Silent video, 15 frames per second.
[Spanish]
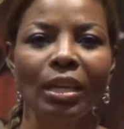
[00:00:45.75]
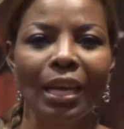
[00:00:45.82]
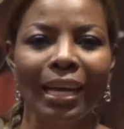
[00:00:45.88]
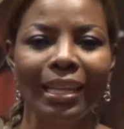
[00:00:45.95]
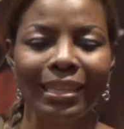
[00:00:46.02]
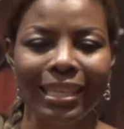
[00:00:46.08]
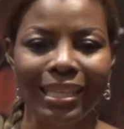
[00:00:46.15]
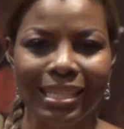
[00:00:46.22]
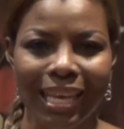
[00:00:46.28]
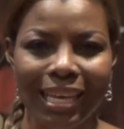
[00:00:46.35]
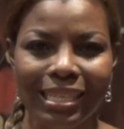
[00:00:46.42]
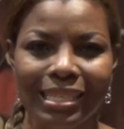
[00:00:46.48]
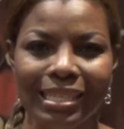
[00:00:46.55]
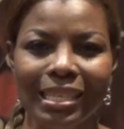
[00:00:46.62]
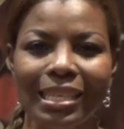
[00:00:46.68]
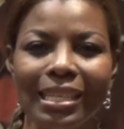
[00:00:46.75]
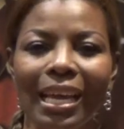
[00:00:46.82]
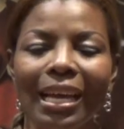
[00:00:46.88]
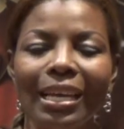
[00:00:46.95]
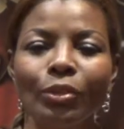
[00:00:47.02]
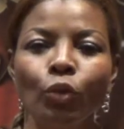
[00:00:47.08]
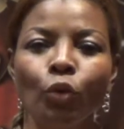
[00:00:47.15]
Andrés
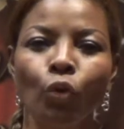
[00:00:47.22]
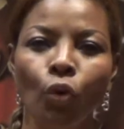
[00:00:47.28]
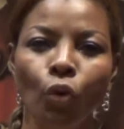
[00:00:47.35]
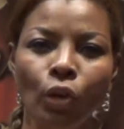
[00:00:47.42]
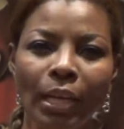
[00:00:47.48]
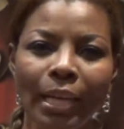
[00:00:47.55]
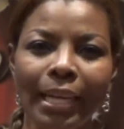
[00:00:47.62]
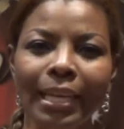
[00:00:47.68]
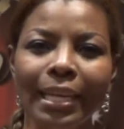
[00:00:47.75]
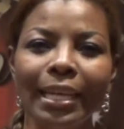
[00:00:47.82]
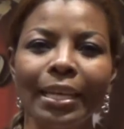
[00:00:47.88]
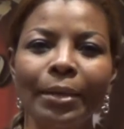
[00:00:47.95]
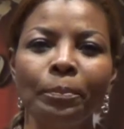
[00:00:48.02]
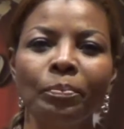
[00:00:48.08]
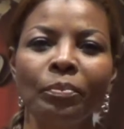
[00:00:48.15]
García, Tongolele,